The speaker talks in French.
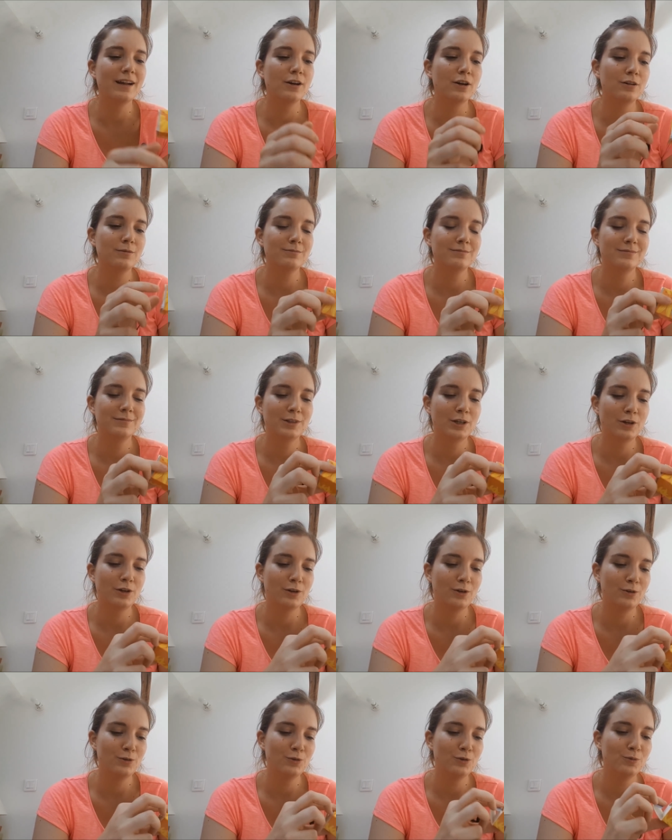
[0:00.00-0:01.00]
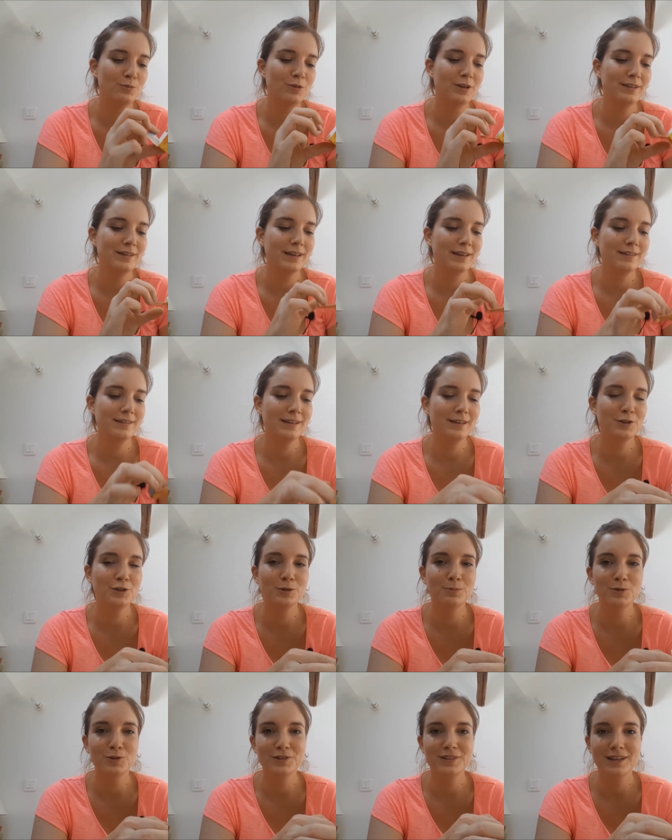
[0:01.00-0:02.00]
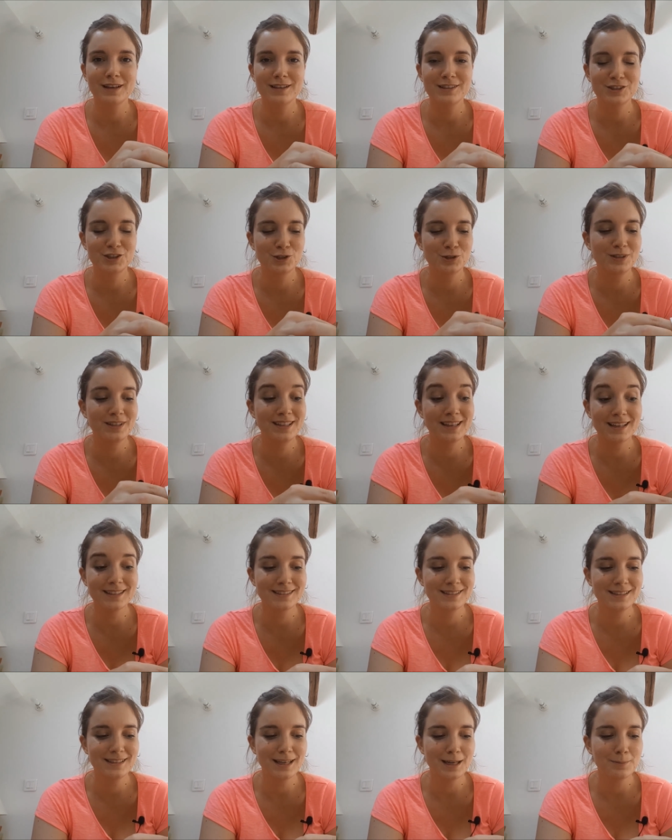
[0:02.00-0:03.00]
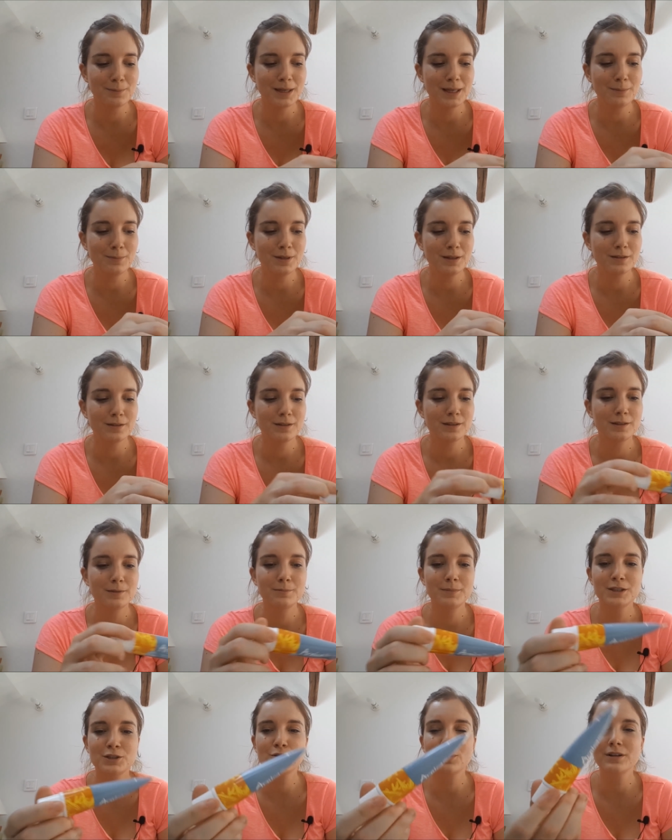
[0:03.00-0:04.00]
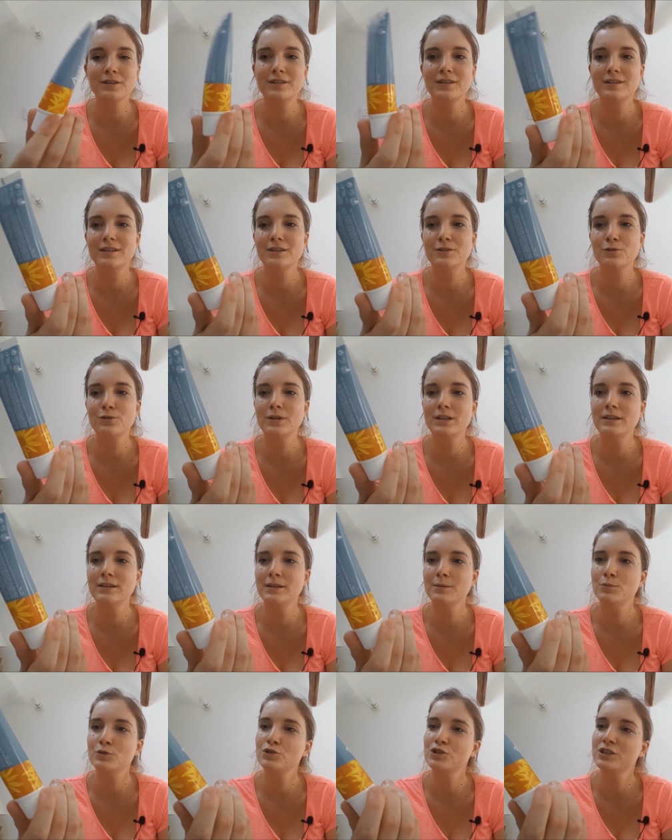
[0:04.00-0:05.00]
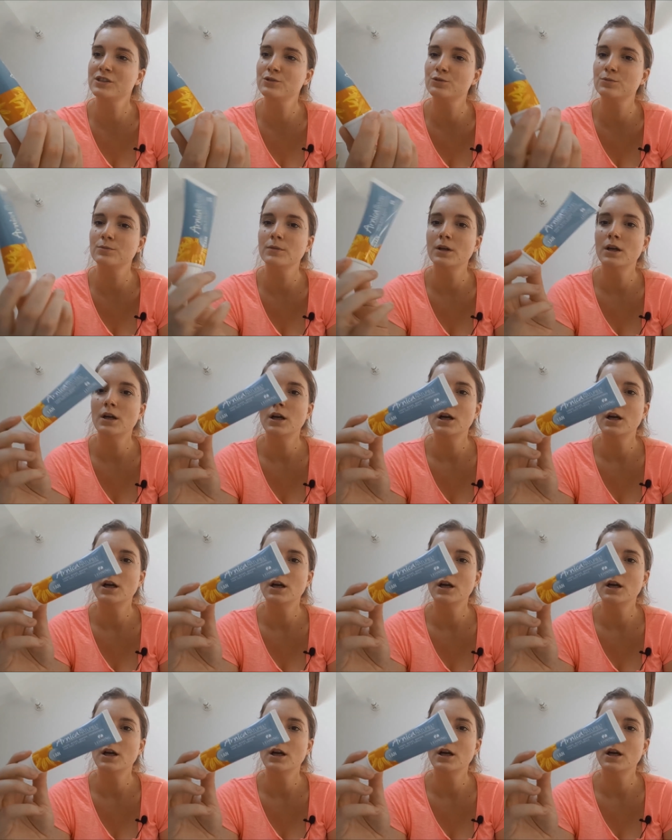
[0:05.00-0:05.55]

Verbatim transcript: Alors, euh, le mois dernier, comment dire, j'ai quasi la même, mais je crois que c'était sur les démangeaisons.